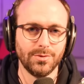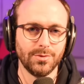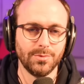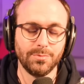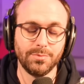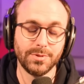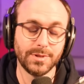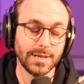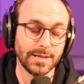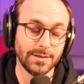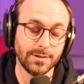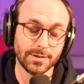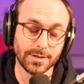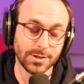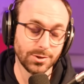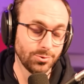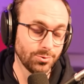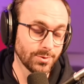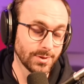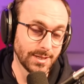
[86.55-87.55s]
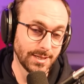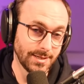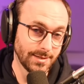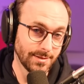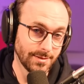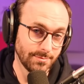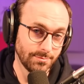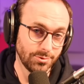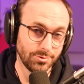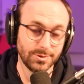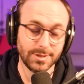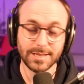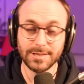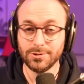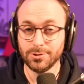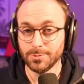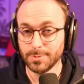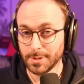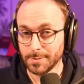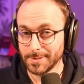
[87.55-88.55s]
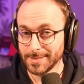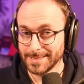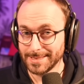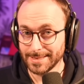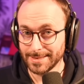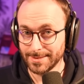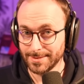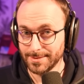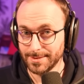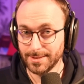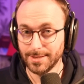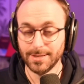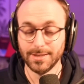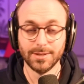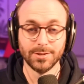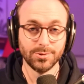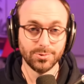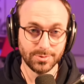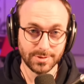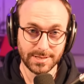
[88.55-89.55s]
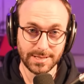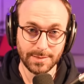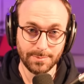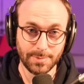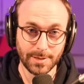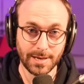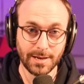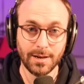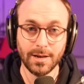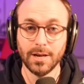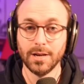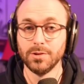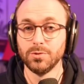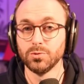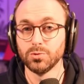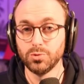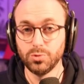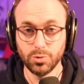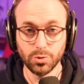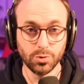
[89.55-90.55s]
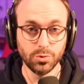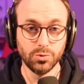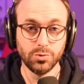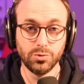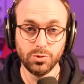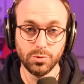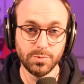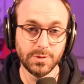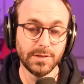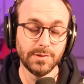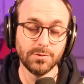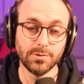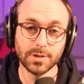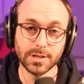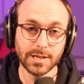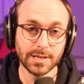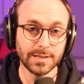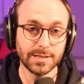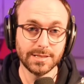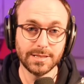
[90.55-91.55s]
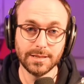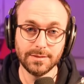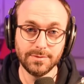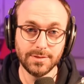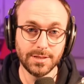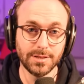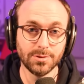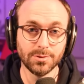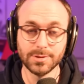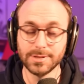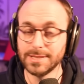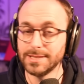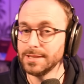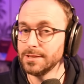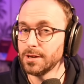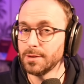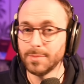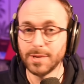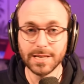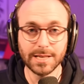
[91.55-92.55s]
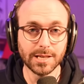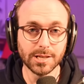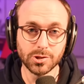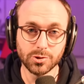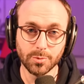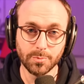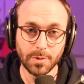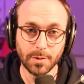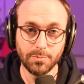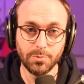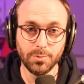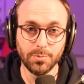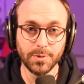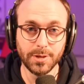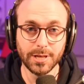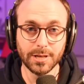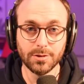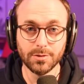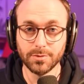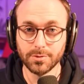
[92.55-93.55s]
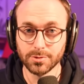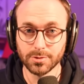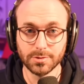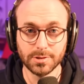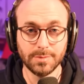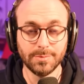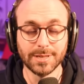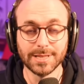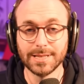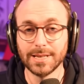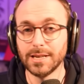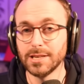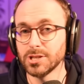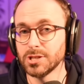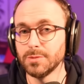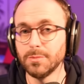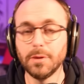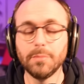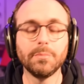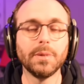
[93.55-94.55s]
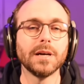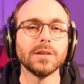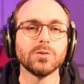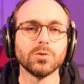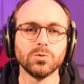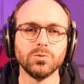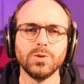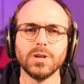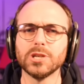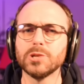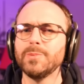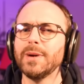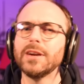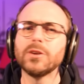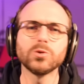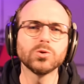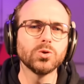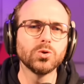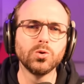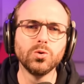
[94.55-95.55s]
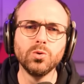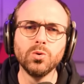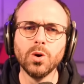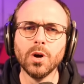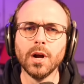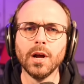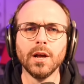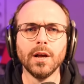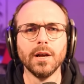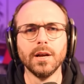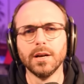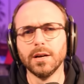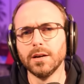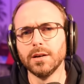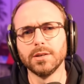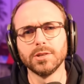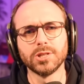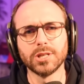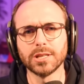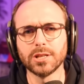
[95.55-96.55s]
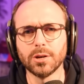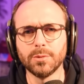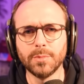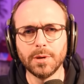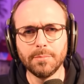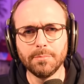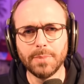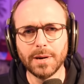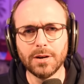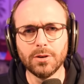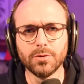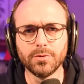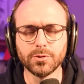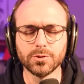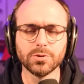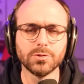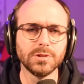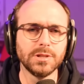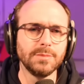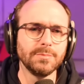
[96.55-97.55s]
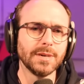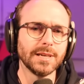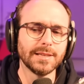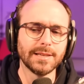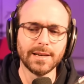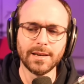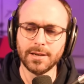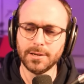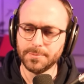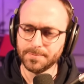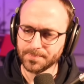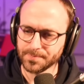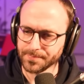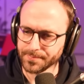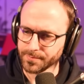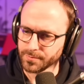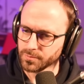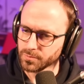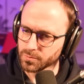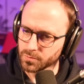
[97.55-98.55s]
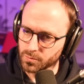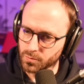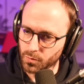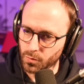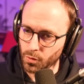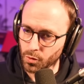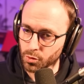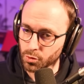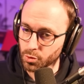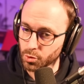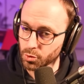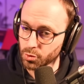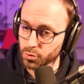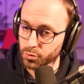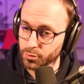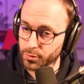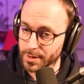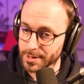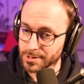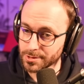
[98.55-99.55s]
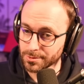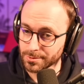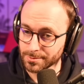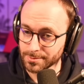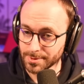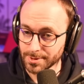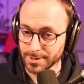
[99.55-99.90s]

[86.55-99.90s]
peut-être dans la journée, peut-être demain matin je ne sais pas. Donc sur YouTube, si vous regardez cette vidéo, c'est normal qu'elle soit pas publiée le vendredi matin. Là, j'ai même pas attendu. Là, je balance tout. Euh, j'attends même pas le vendredi matin. De toute façon,